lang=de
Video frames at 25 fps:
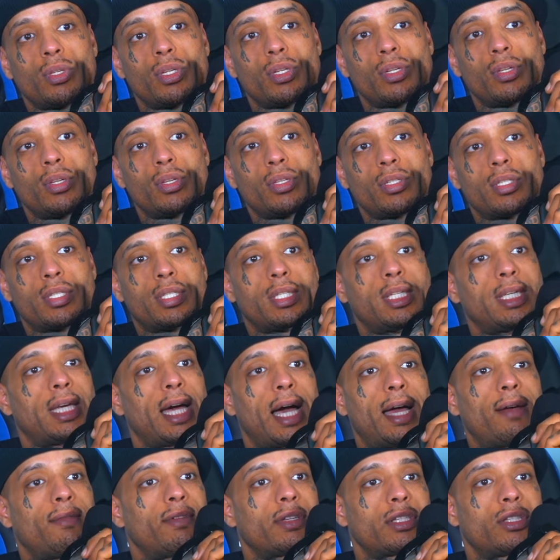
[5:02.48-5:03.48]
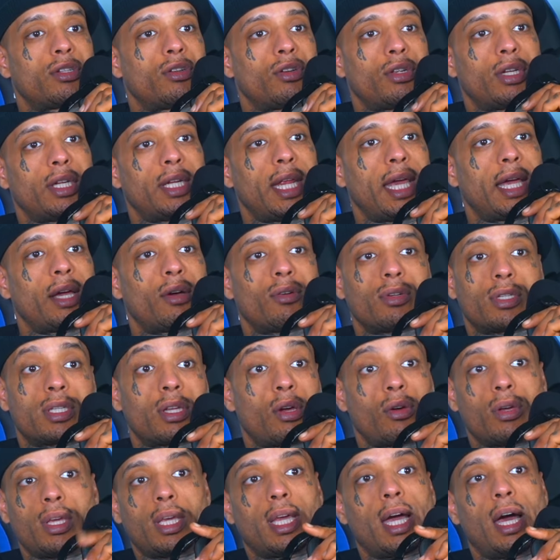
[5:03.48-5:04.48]
Media. Es ist egal, was die Leute denken und es ist
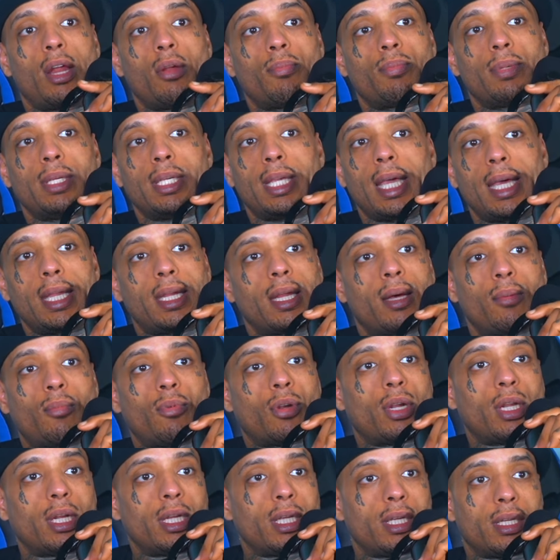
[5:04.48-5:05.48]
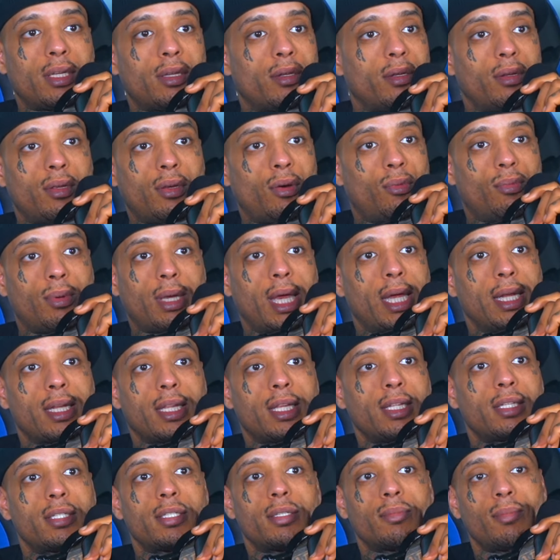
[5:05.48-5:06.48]
auch egal, ob die Geld haben oder nicht. Um Geld
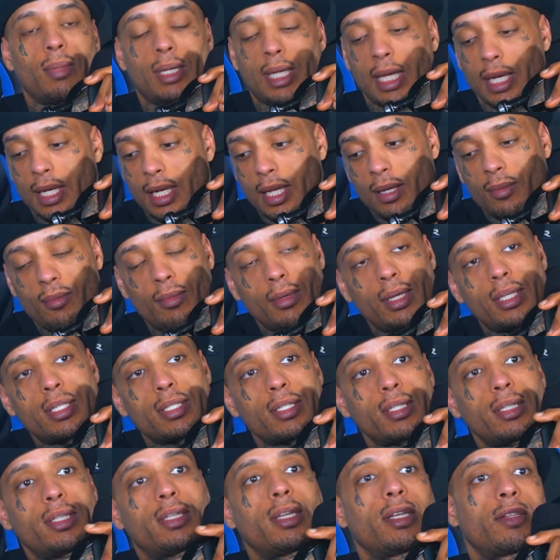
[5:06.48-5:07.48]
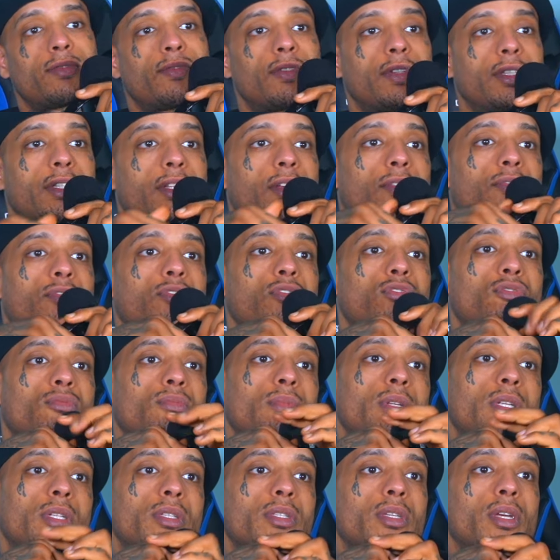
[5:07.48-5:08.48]
geht es nicht mehr. Dein Leben ist nicht das, was die auf Social
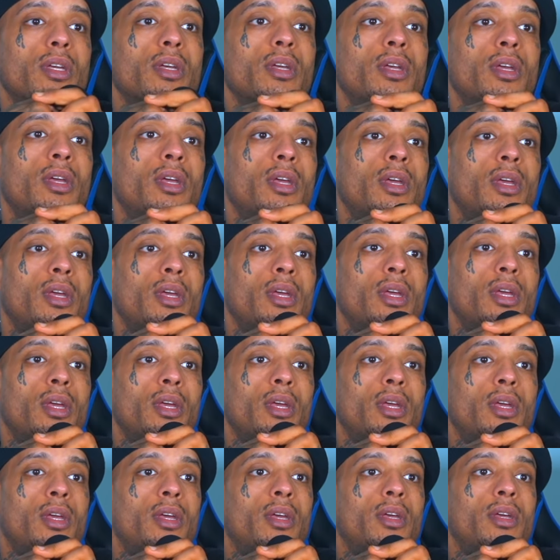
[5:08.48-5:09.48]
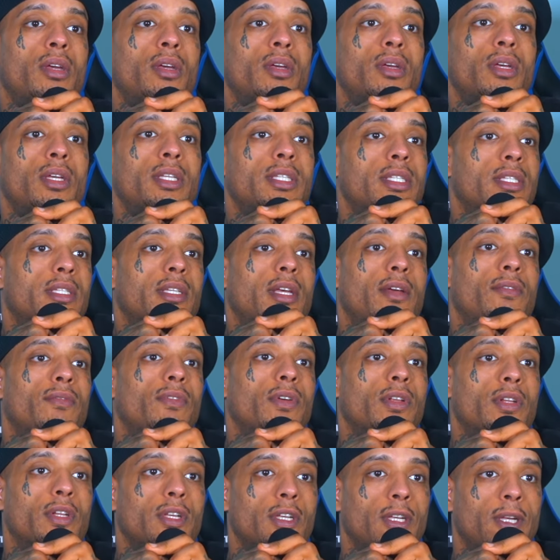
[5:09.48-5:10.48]
Media zeigen. Ist es
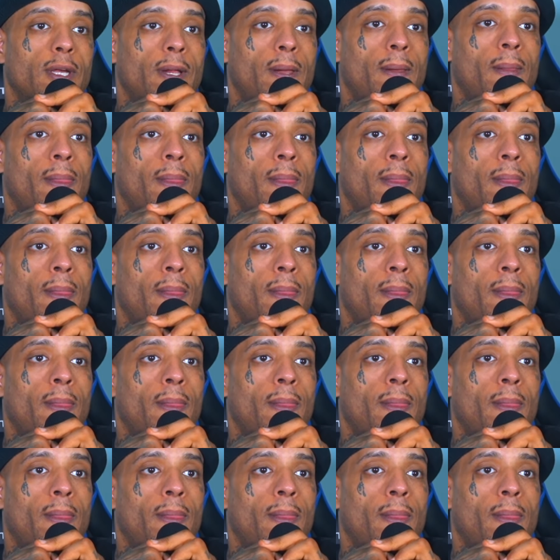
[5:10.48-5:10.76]
einfach nicht.